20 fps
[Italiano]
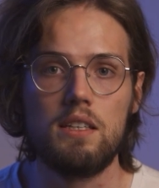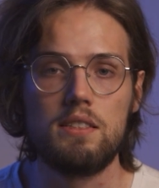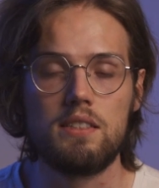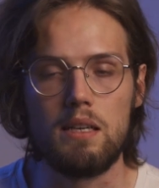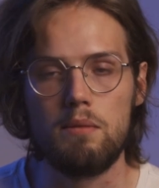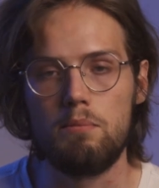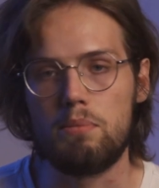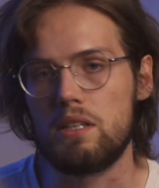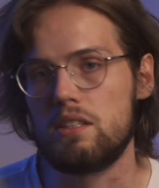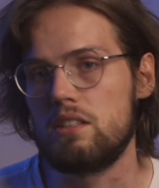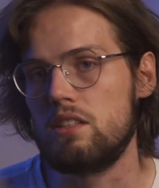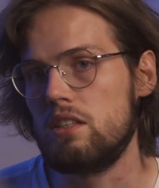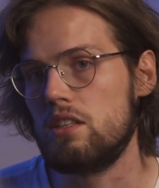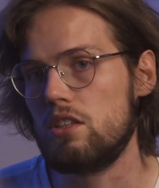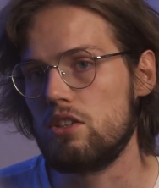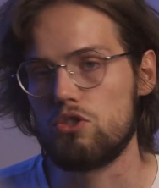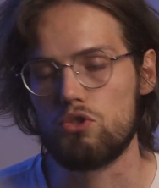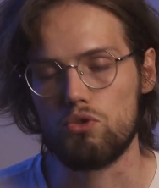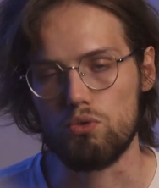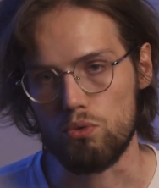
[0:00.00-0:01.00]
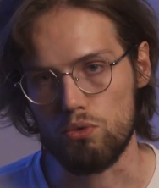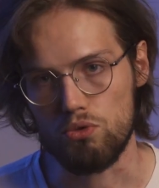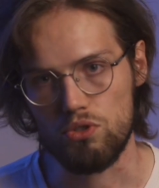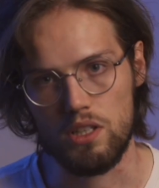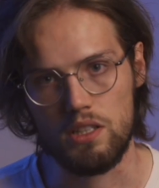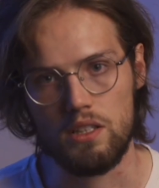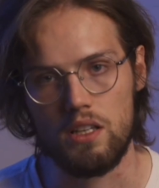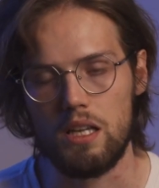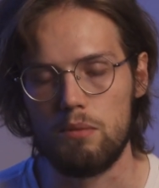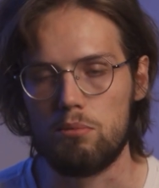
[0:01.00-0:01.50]
sempre di
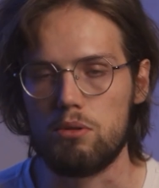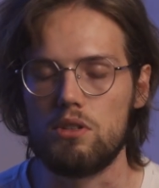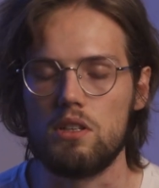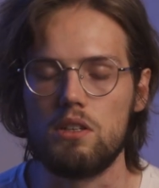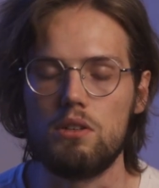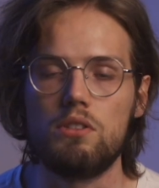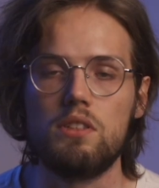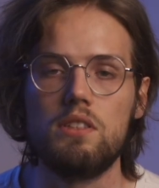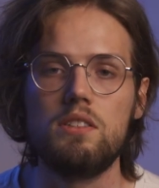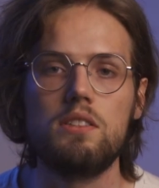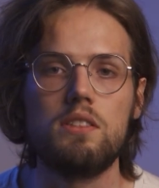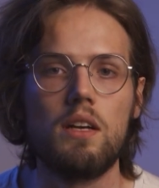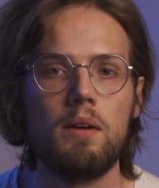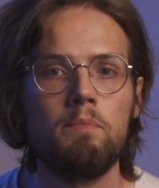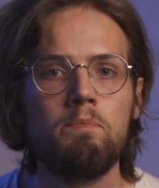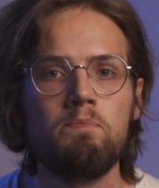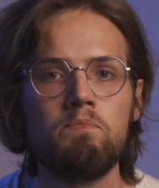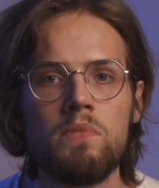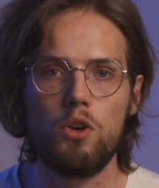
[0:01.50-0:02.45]
Susan, la protagonista.